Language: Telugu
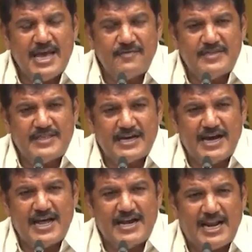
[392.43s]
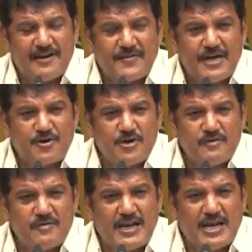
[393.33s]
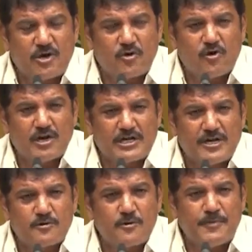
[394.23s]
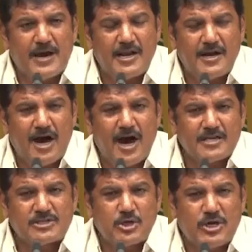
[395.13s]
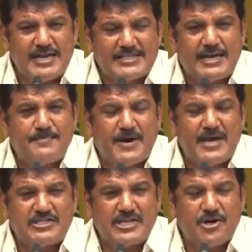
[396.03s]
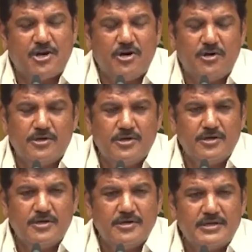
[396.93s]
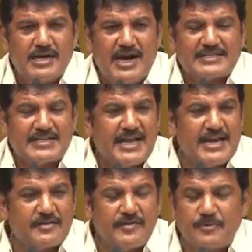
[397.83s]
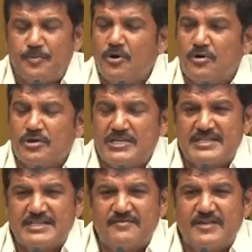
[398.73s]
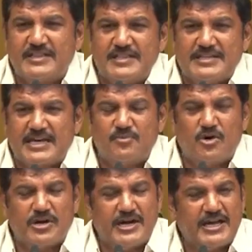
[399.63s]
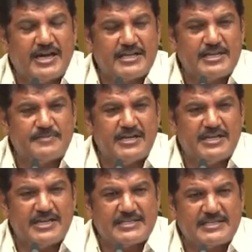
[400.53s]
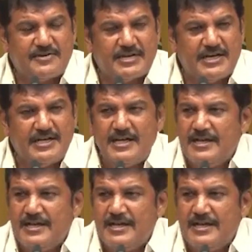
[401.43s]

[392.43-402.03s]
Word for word: ఏ విధంగా నలభై రెండు వేల కోట్ల రూపాయల ఆస్తులు ఆయన సంపాదించాడో అసలైన క్విట్ ప్రోకో చేసిన వ్యక్తి జగన్మోహన్ రెడ్డి గారు అని చెప్పి తెలియజేస్తా ఉన్నా